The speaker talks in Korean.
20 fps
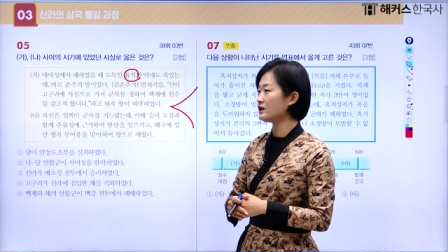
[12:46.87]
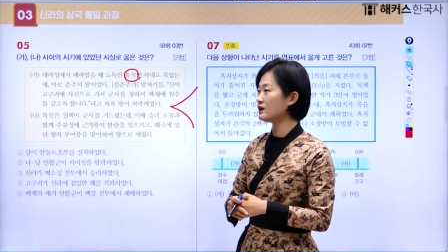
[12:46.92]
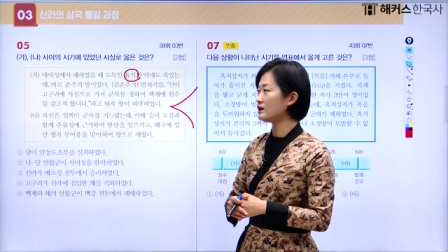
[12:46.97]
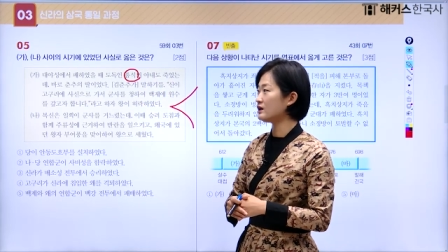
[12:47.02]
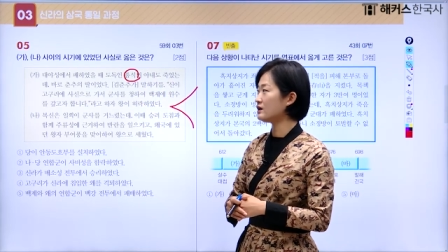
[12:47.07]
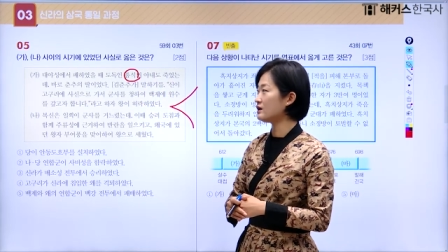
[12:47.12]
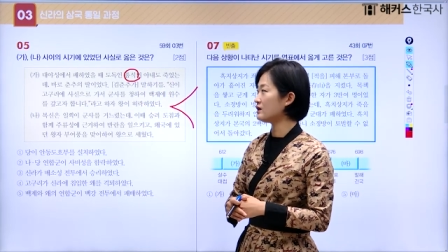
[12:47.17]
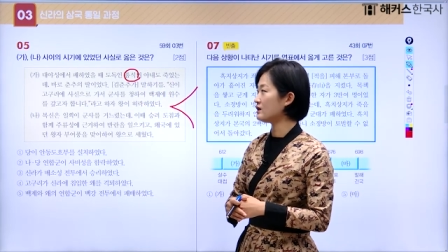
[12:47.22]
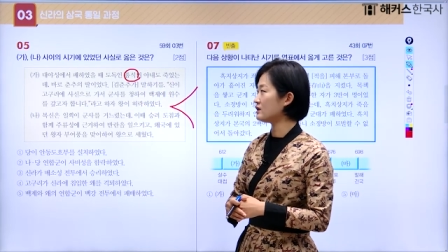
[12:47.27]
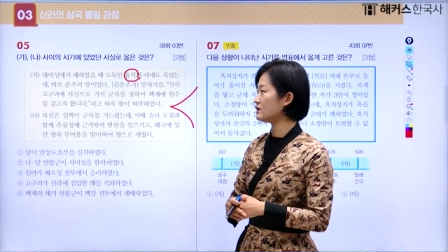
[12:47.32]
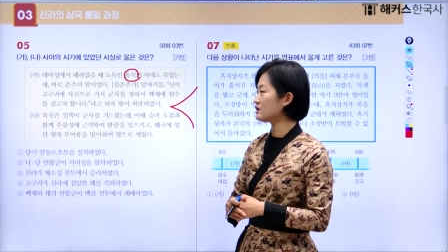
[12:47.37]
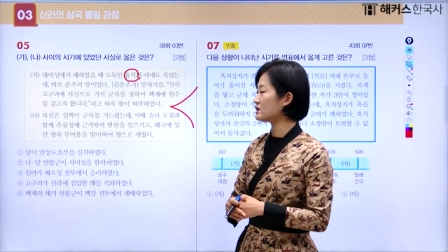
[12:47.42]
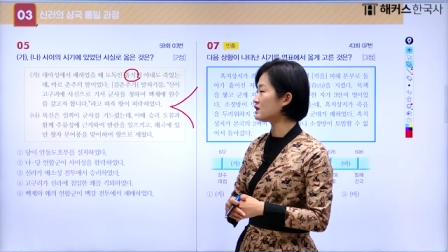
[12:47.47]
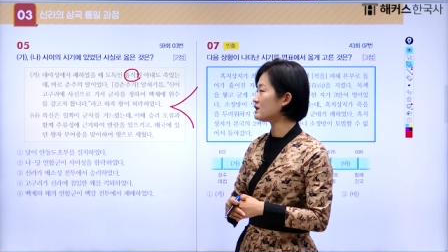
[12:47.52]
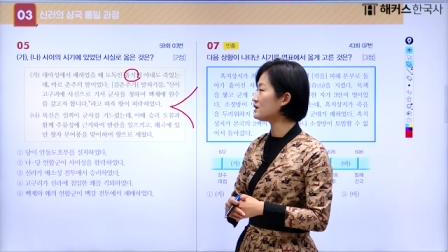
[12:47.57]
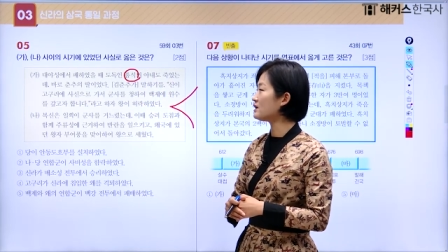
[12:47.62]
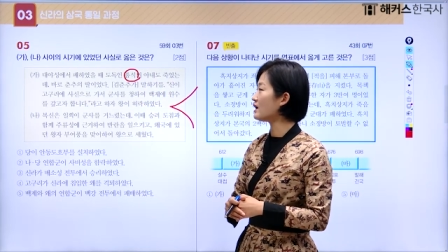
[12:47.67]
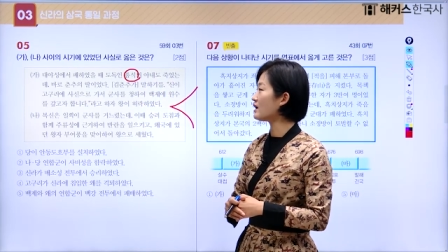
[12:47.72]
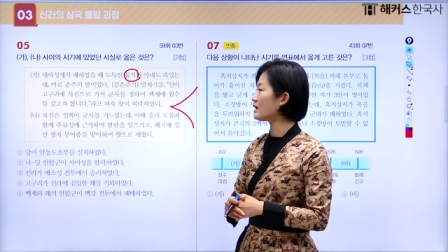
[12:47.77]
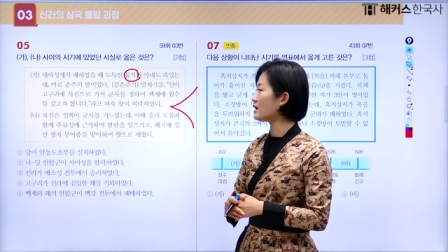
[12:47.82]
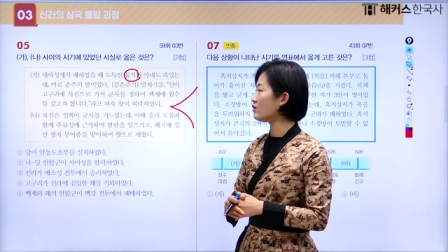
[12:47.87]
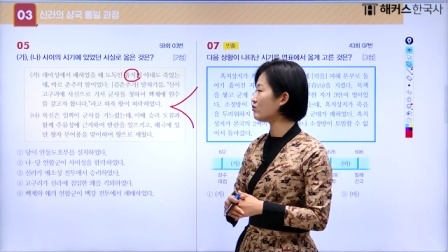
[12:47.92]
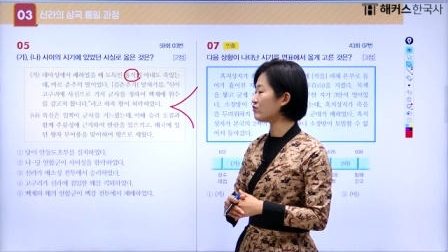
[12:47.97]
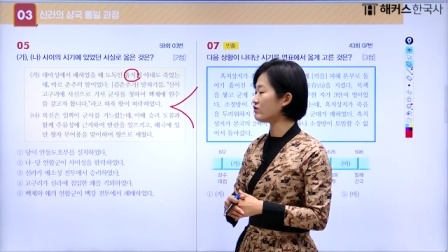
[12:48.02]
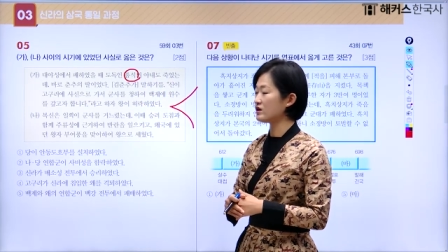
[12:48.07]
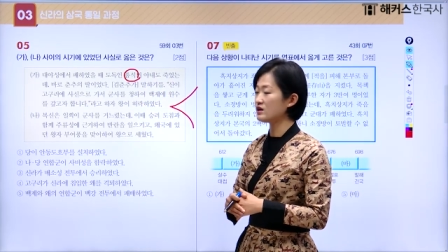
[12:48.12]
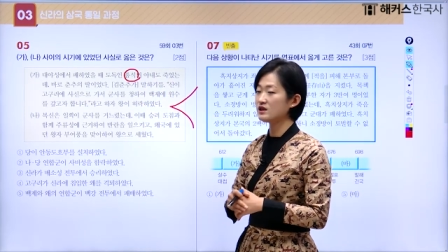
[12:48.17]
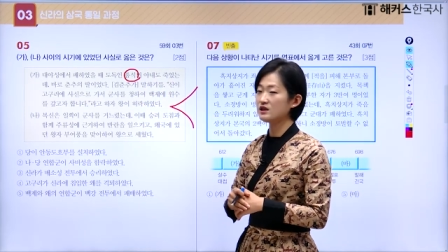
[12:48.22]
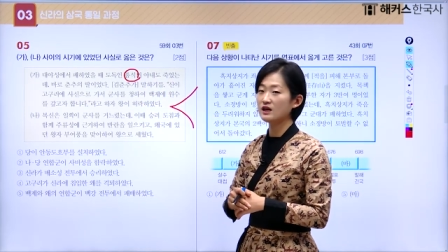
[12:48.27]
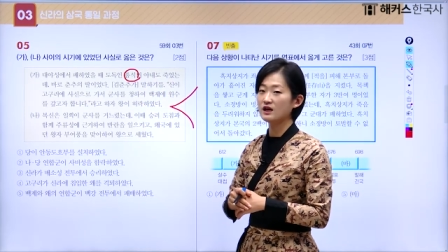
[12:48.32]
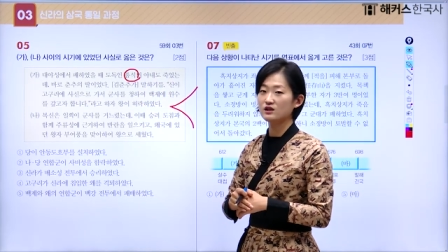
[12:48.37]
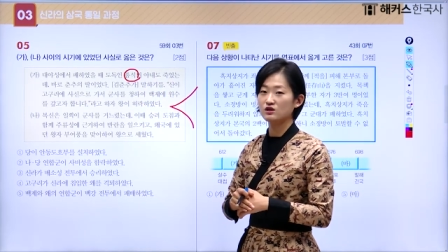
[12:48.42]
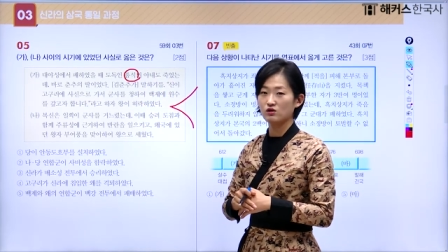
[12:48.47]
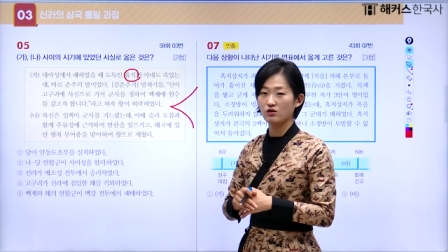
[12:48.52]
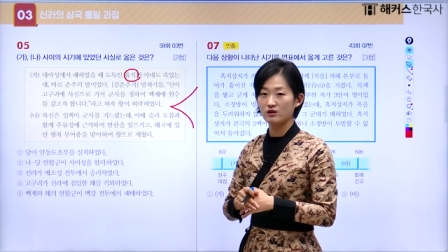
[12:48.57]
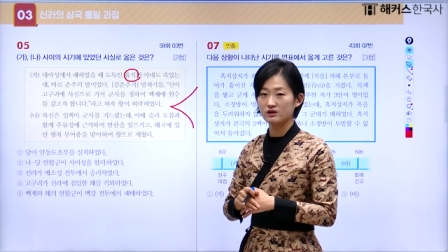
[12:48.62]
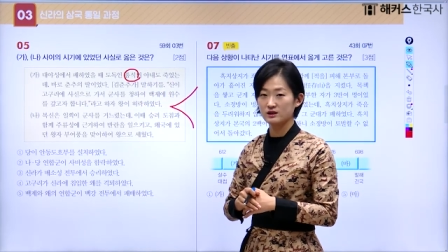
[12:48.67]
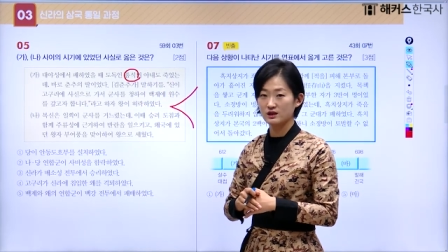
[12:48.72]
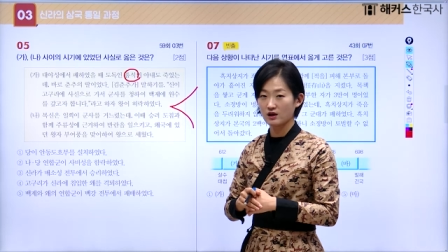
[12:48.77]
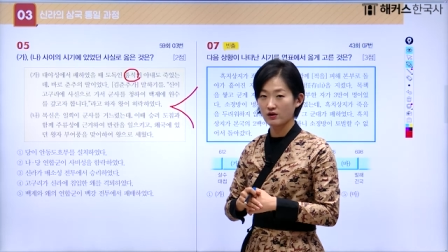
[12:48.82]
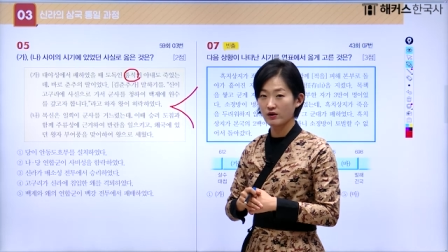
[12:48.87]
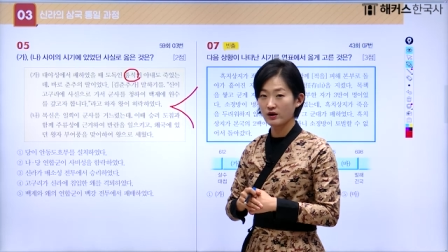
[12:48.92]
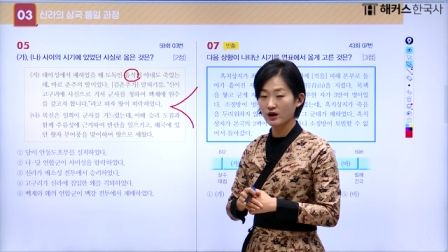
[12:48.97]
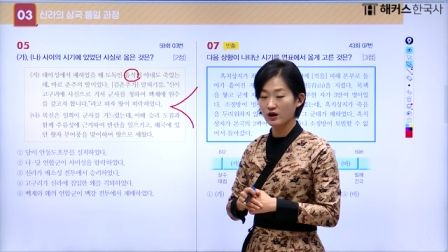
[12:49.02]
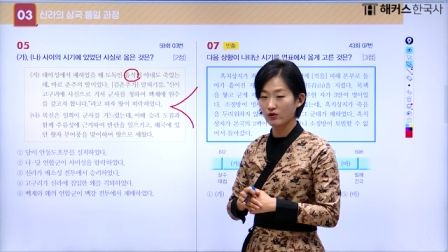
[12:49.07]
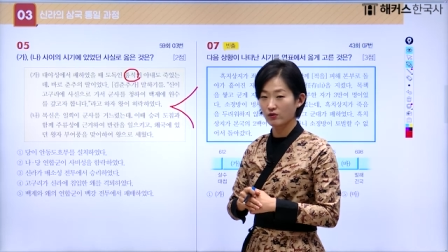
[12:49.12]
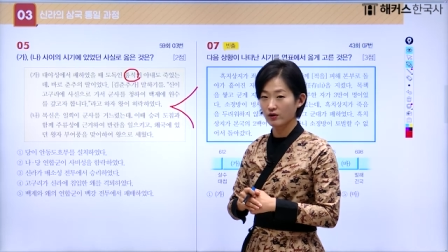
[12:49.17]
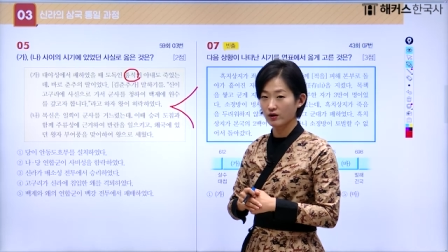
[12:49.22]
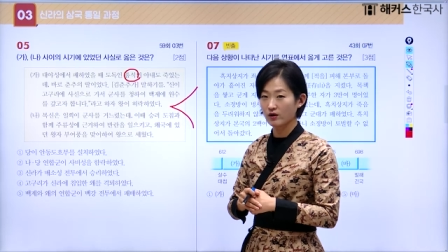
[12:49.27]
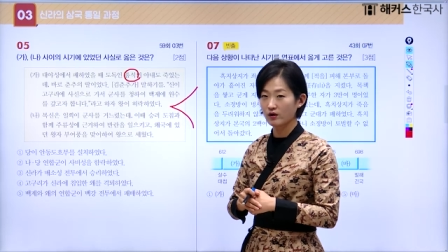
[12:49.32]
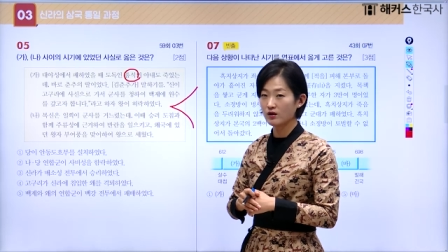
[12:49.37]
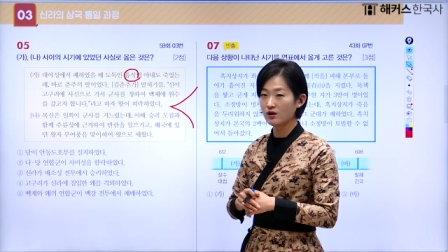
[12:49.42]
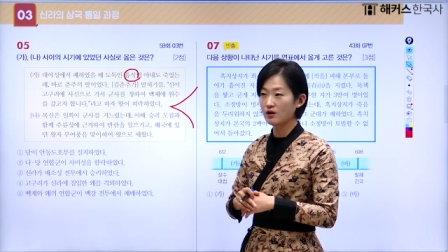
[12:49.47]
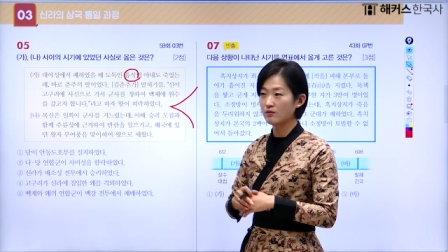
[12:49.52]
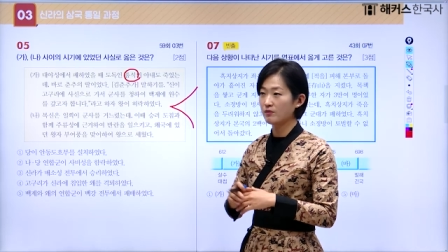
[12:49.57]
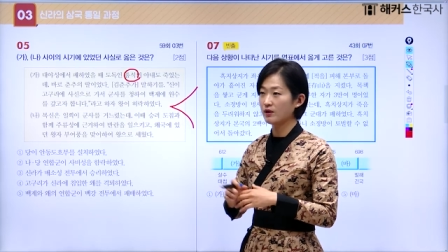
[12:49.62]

이 신라가 위기에 처한 상황이고요.